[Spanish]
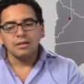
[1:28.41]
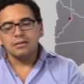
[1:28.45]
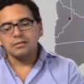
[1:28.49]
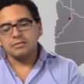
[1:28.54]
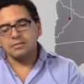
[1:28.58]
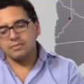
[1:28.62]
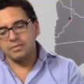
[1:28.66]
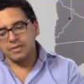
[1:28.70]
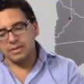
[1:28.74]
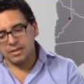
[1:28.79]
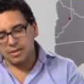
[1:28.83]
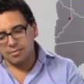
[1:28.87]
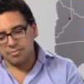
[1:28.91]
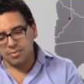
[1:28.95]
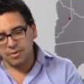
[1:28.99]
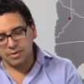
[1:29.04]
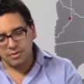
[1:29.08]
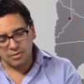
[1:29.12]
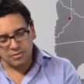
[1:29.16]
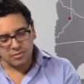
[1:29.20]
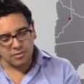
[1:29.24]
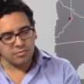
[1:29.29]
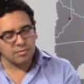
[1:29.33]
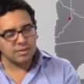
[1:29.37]
si bien
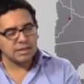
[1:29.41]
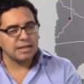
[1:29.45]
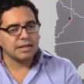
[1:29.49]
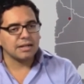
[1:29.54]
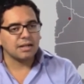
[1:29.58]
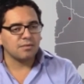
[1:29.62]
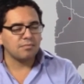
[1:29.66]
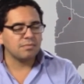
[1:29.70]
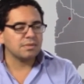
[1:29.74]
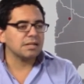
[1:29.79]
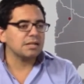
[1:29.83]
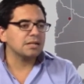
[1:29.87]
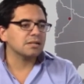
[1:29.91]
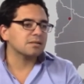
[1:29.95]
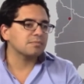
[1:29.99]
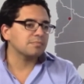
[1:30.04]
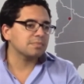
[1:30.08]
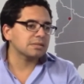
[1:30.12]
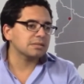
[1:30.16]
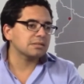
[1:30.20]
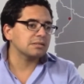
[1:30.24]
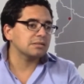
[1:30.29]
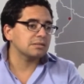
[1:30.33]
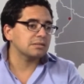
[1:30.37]
después lo toma la Cámara de
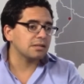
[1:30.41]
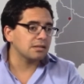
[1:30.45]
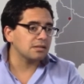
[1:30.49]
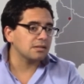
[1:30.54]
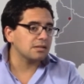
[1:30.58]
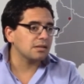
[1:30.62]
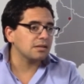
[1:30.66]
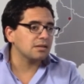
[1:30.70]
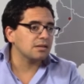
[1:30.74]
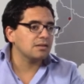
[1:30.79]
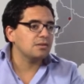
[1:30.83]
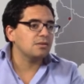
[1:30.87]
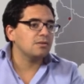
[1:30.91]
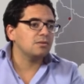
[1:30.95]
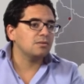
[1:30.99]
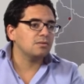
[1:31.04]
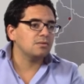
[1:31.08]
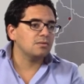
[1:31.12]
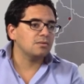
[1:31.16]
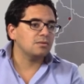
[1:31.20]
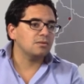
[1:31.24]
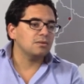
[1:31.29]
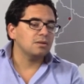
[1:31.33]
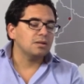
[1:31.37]
Representantes y
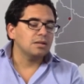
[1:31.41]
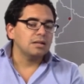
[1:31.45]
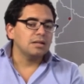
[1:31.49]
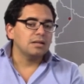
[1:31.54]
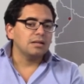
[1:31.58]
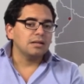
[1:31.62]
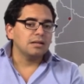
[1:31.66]
lo